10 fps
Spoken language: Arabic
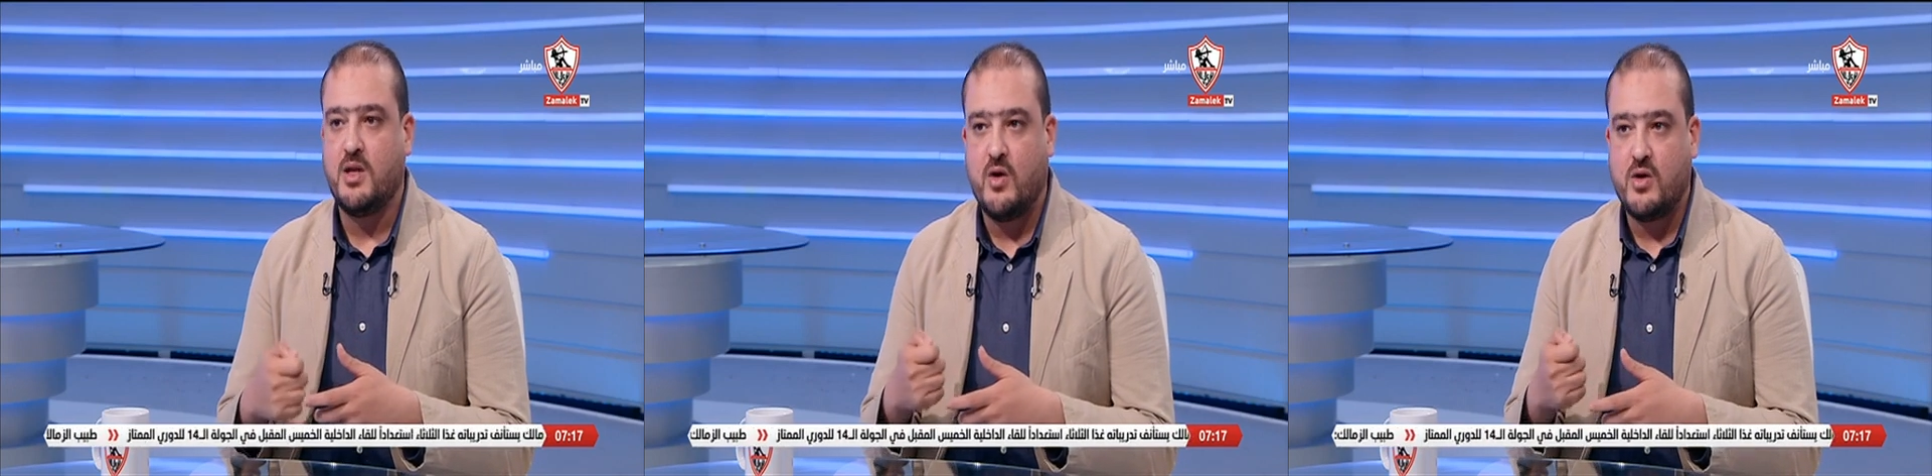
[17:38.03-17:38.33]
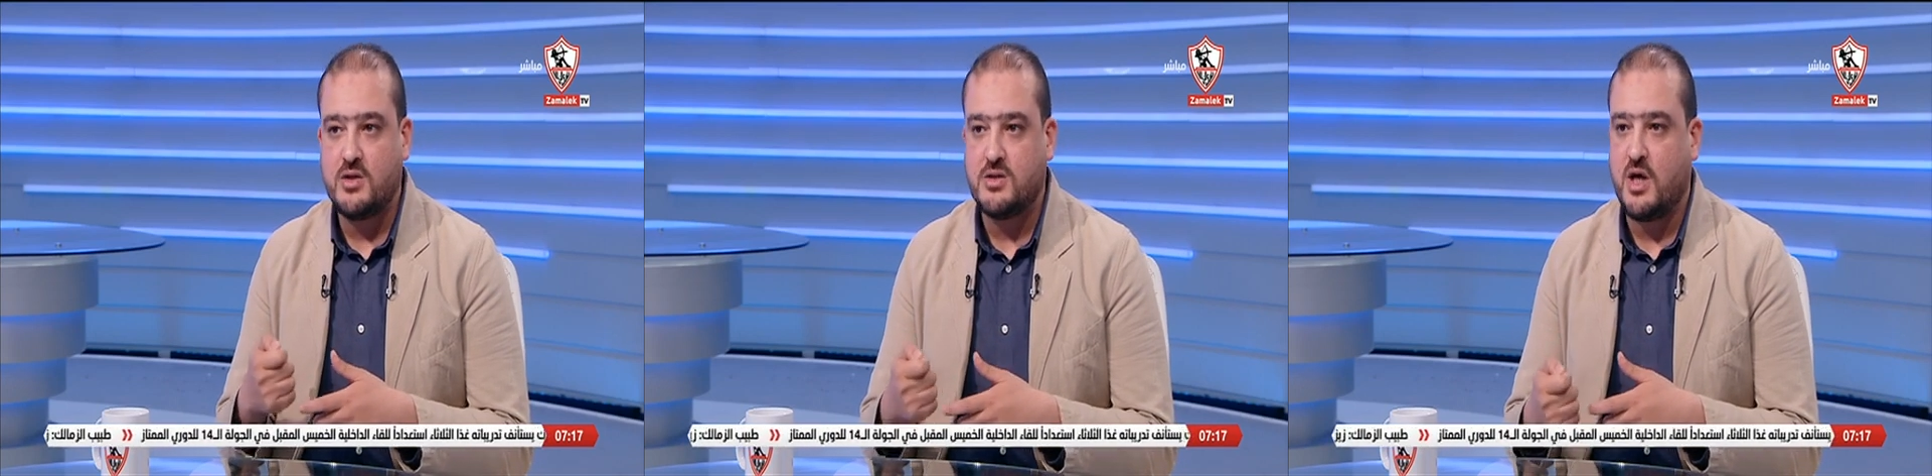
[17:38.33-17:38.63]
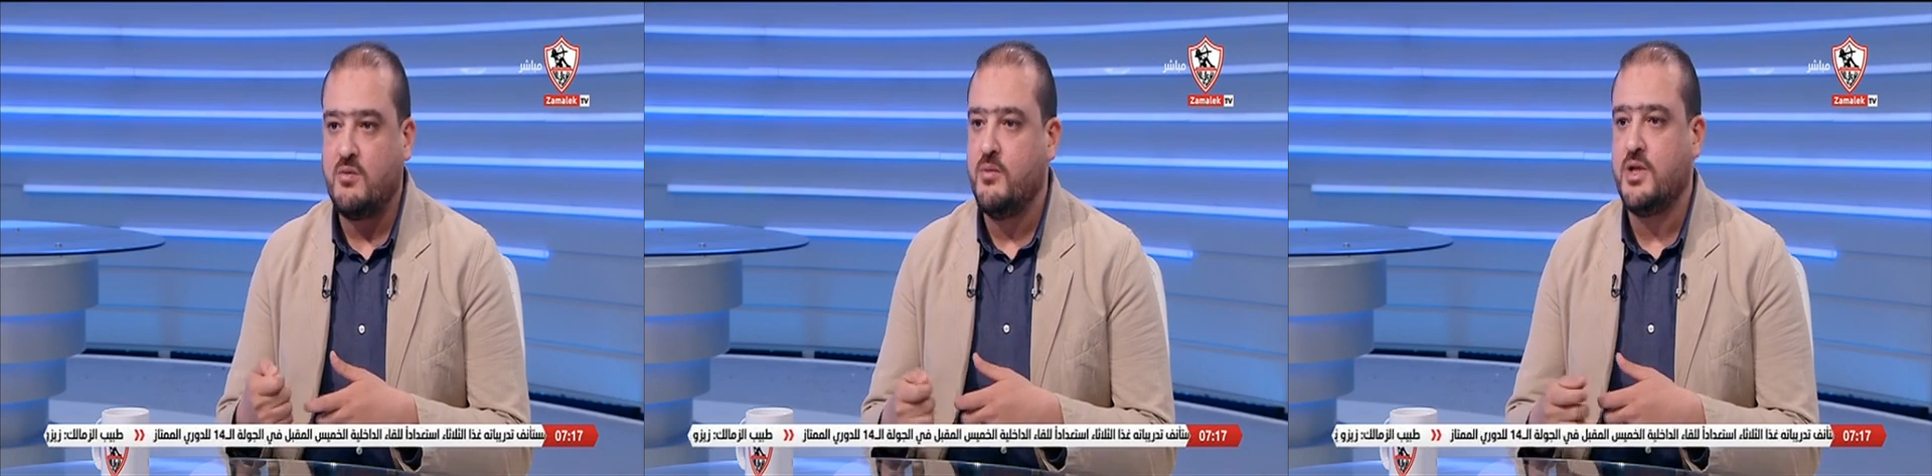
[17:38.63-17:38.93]
الاوقات
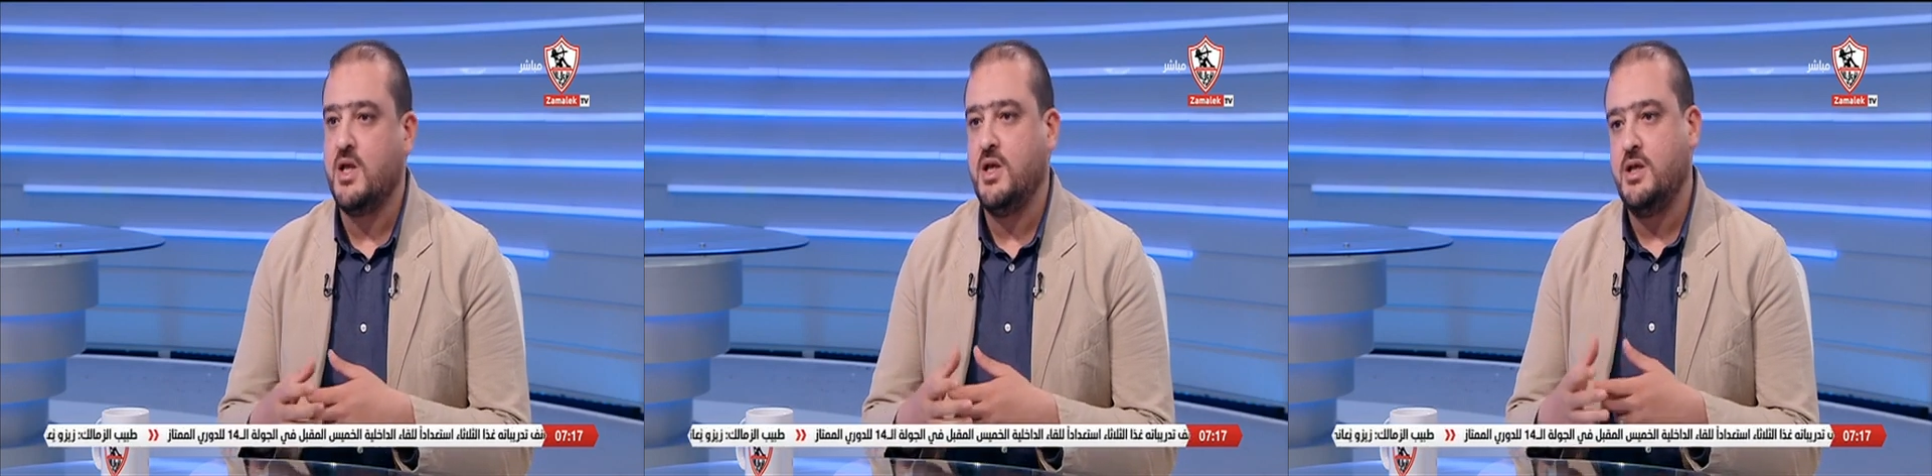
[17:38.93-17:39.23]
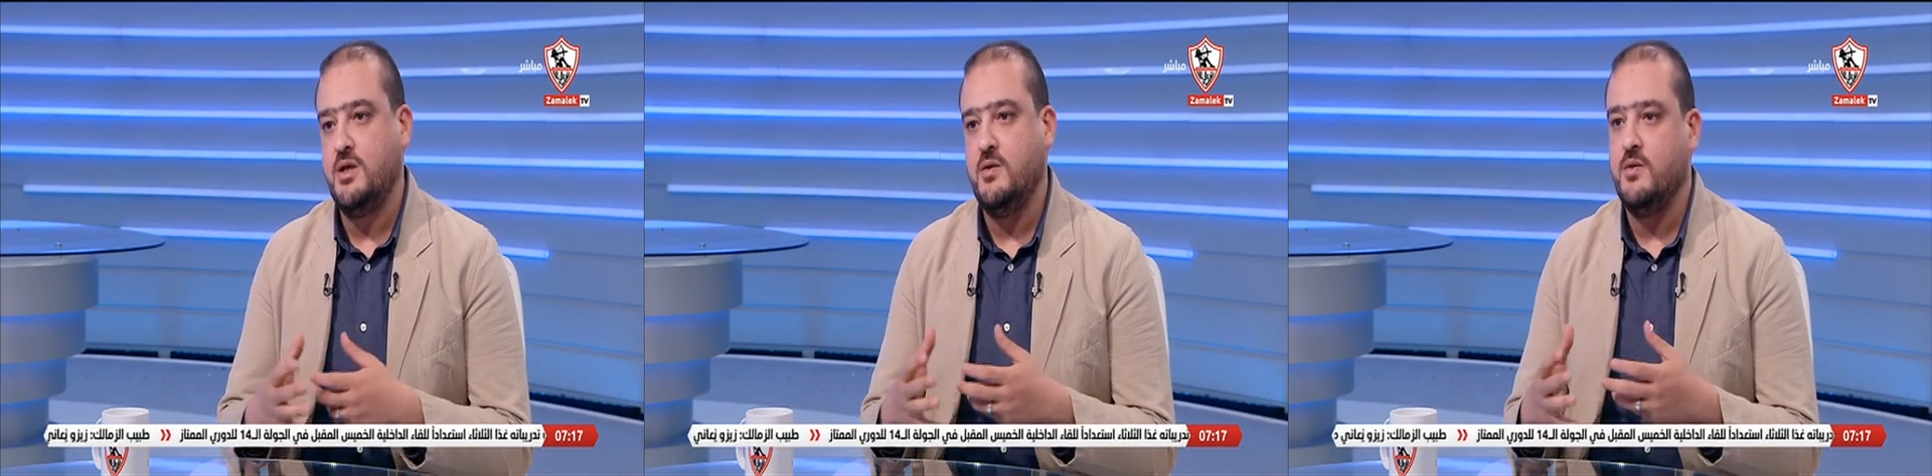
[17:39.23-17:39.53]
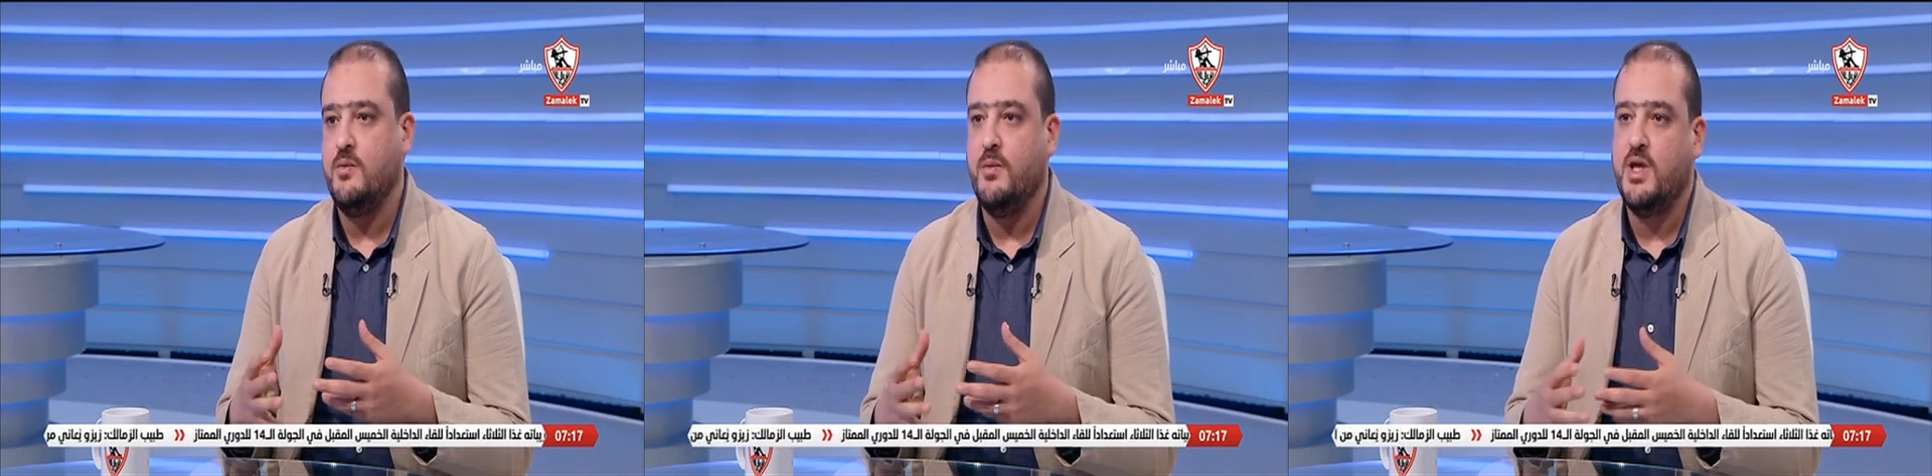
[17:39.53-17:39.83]
الصعبه
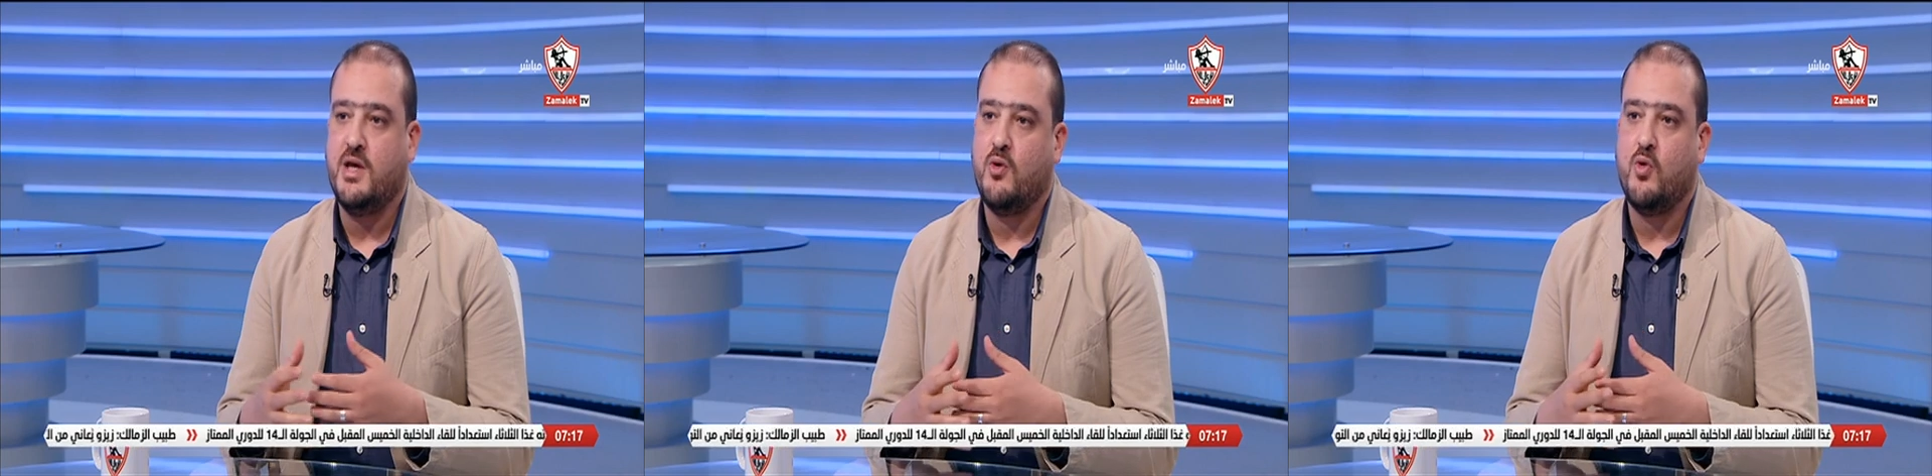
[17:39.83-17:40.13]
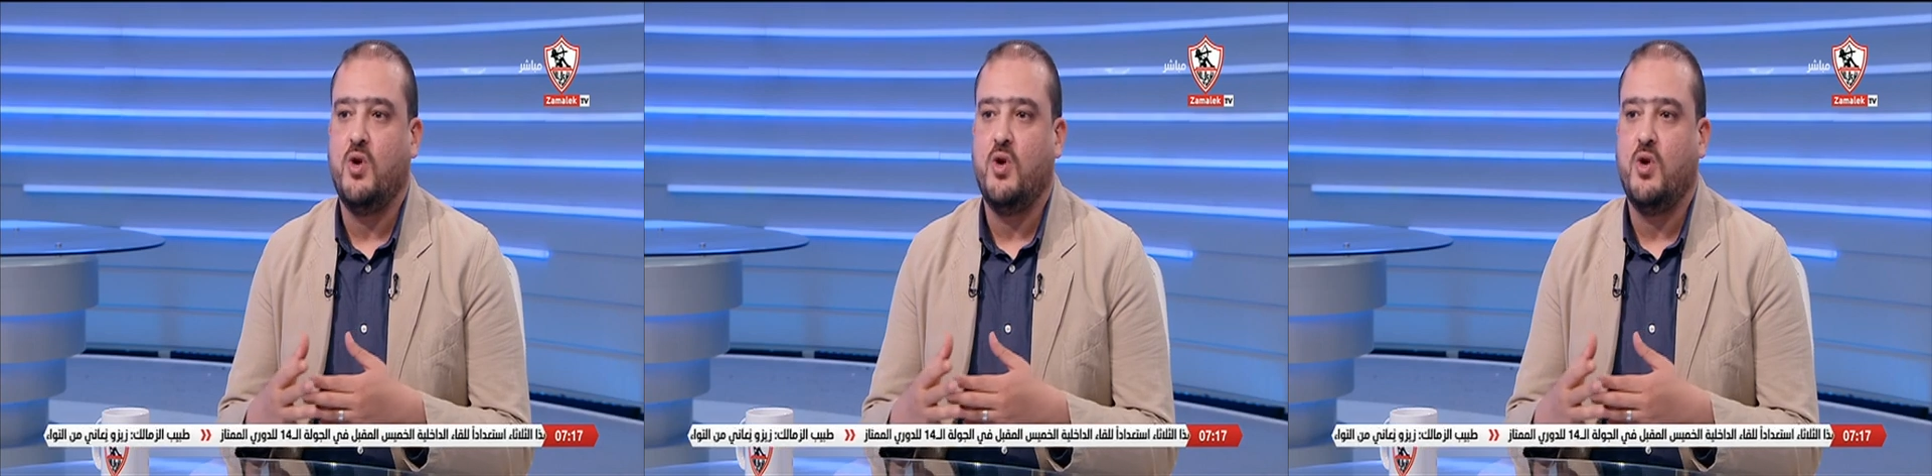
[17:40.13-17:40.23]
بتلاقيه بيعمل